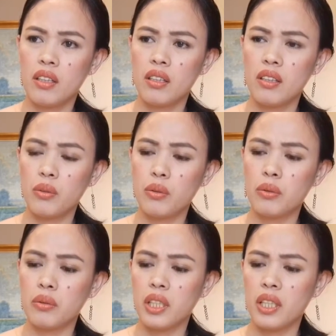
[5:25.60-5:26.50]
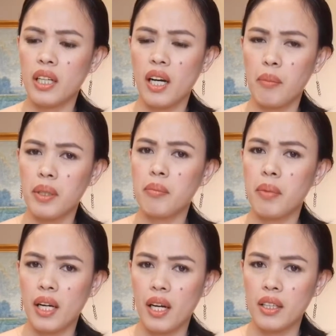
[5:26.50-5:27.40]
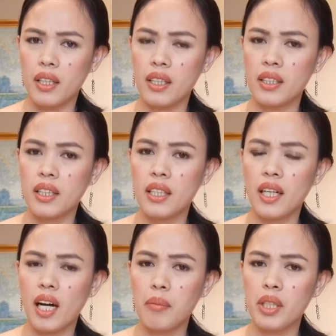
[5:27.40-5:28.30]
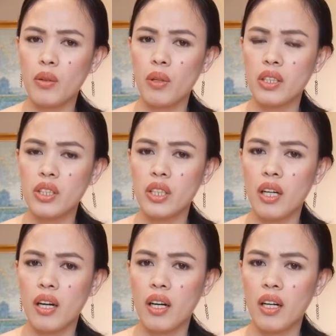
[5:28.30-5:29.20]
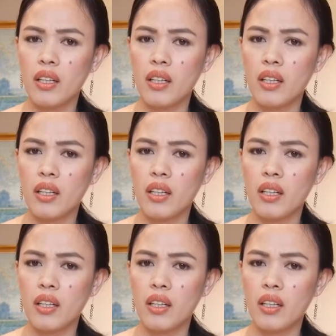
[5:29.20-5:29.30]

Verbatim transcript: yung ginagamit parate kasi ginagamit ko lang siya